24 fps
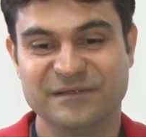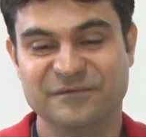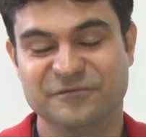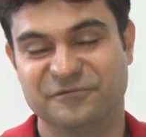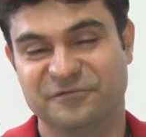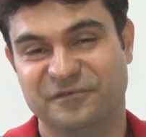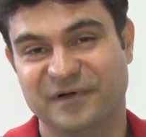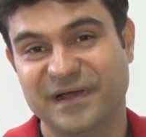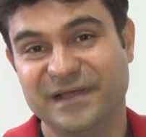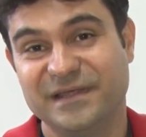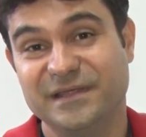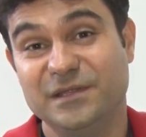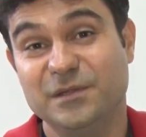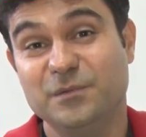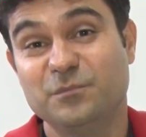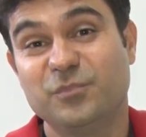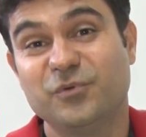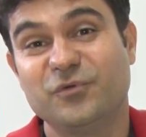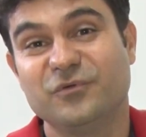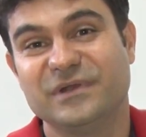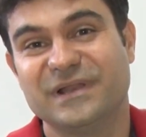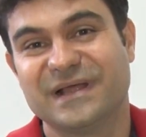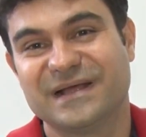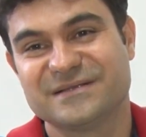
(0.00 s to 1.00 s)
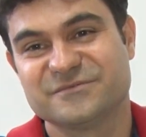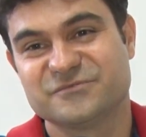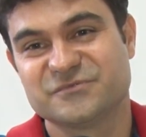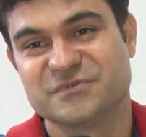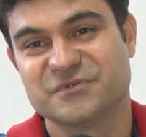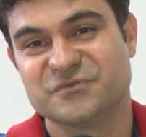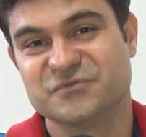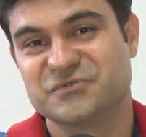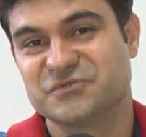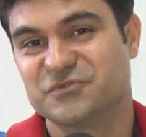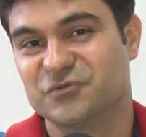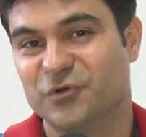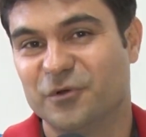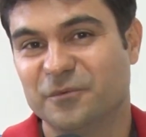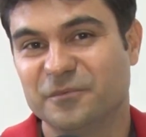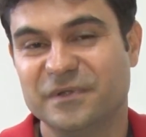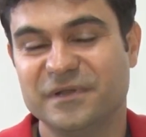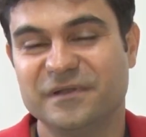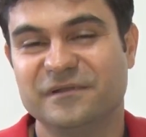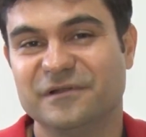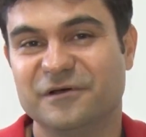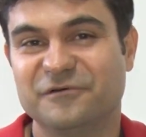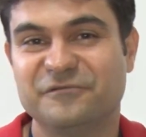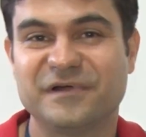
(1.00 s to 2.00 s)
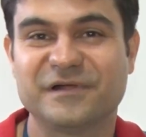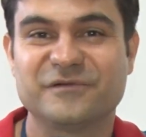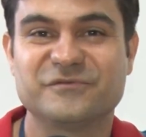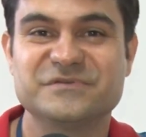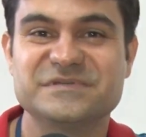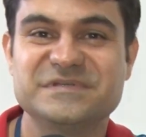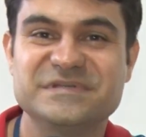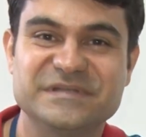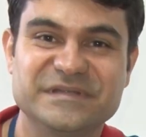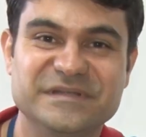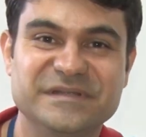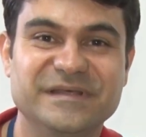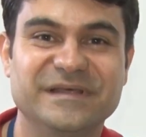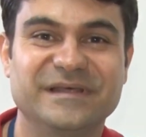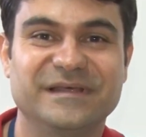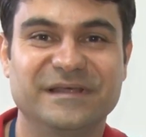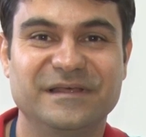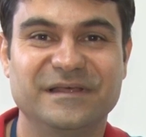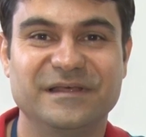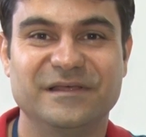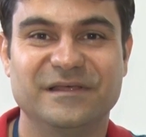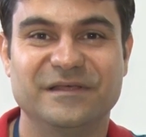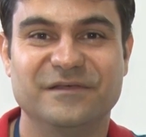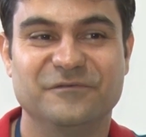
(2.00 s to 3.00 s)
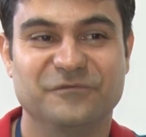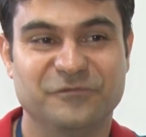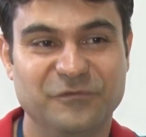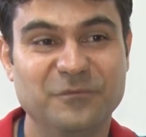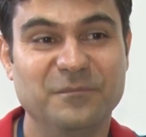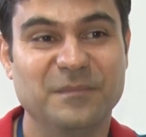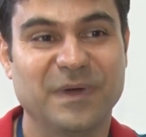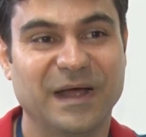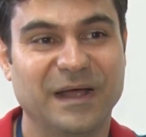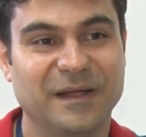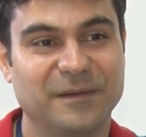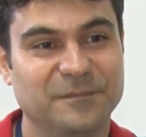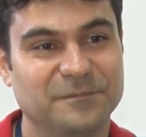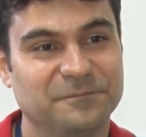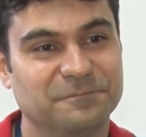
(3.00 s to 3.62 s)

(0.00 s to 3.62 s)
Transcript: vai embrulhar o seu estômago, ele não vai conseguir fumar.